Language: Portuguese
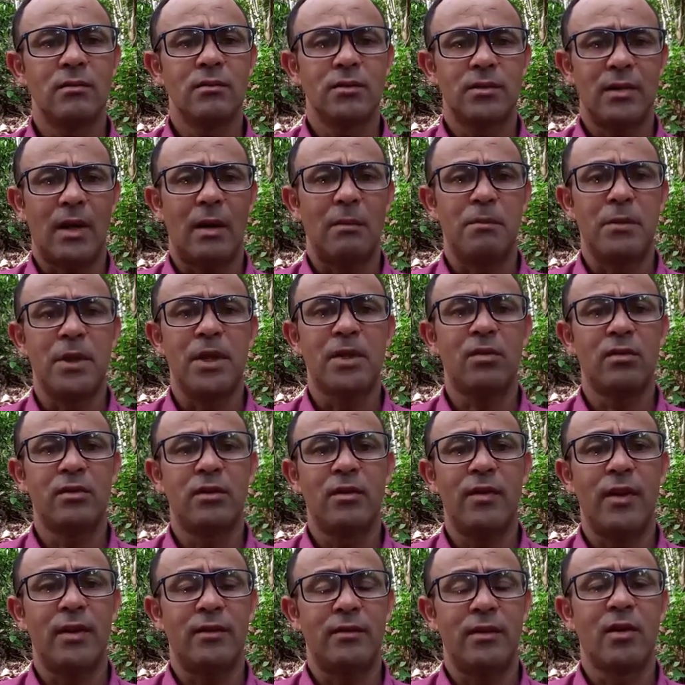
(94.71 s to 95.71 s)
os capítulos
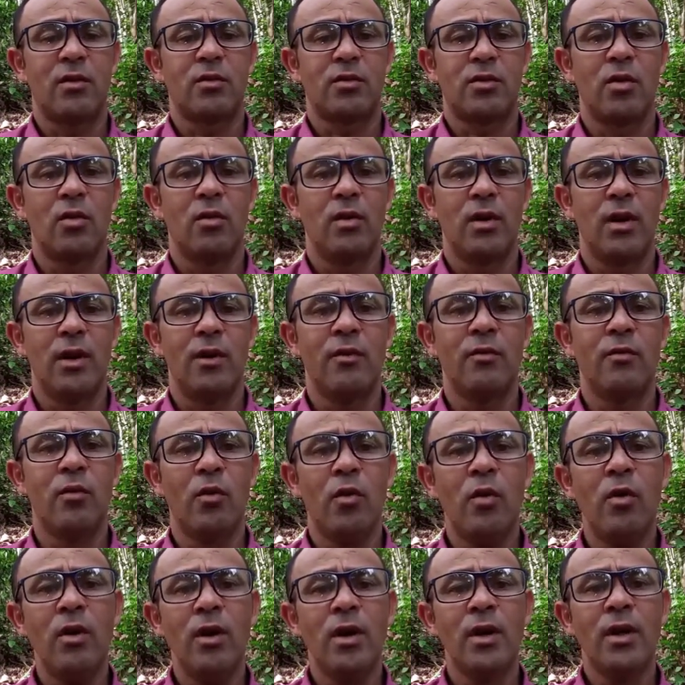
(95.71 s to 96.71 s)
e versículos que eu ler, eu
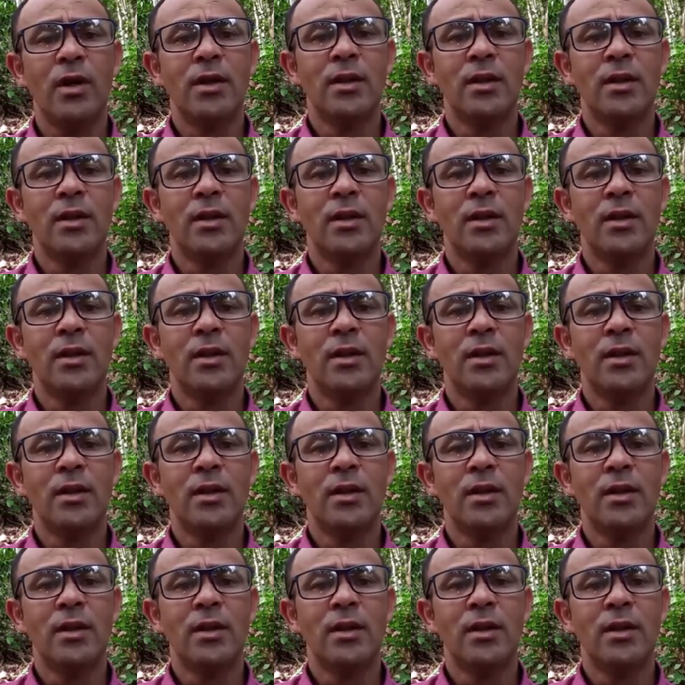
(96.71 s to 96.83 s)
vou